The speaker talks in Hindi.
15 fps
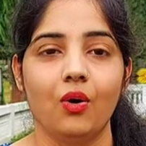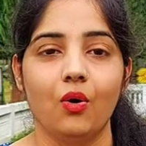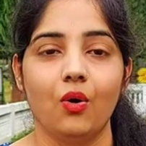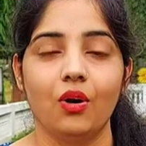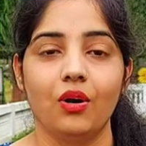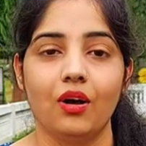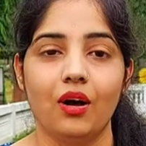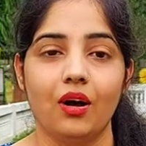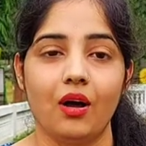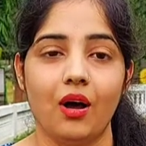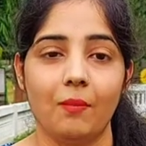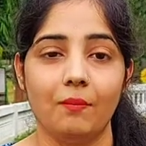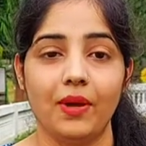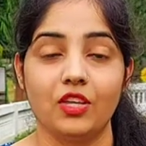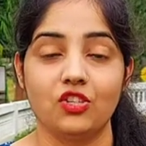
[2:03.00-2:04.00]
और आ,
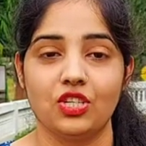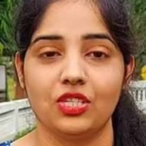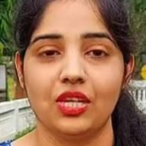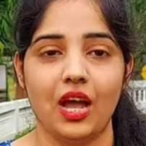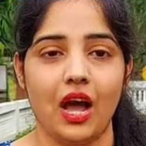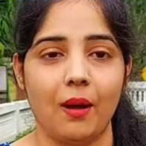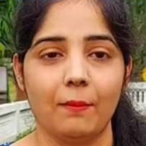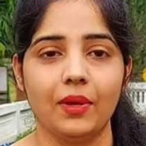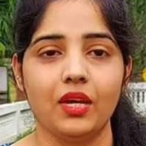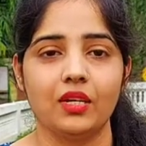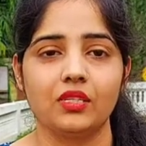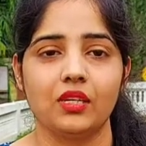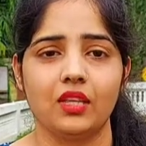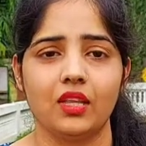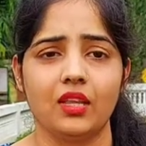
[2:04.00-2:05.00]
अब मैं अच्छे से काम भी कर
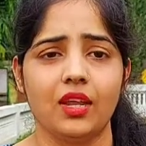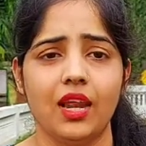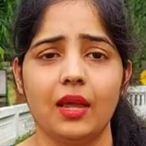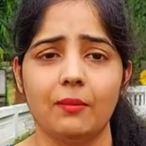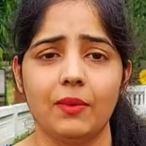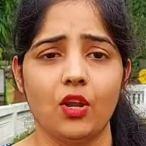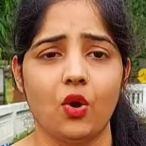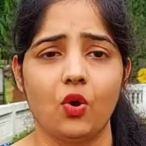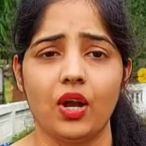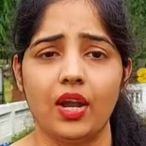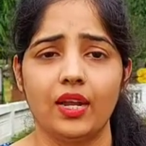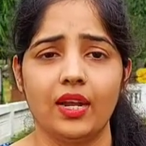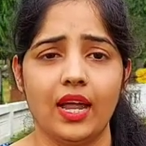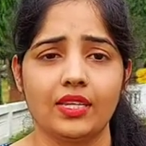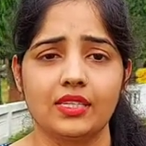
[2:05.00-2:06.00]
सकती थी लाइक मेरी
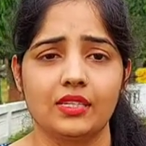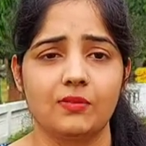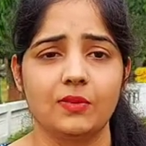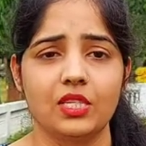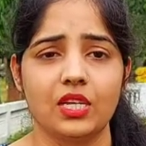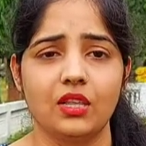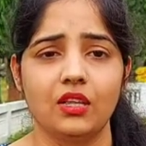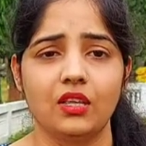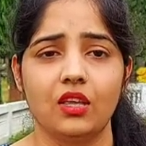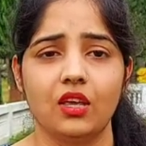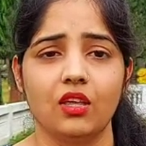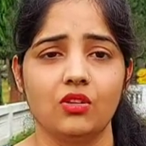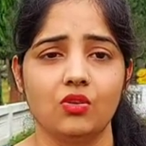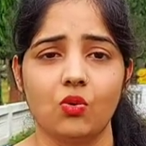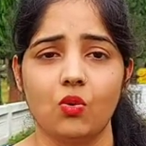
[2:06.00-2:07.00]
ऑनलाइन क्लासेस भी चलती
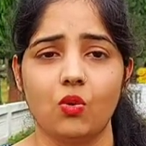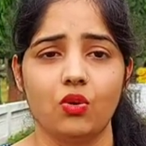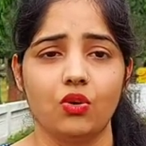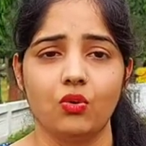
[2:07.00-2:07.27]
थी सो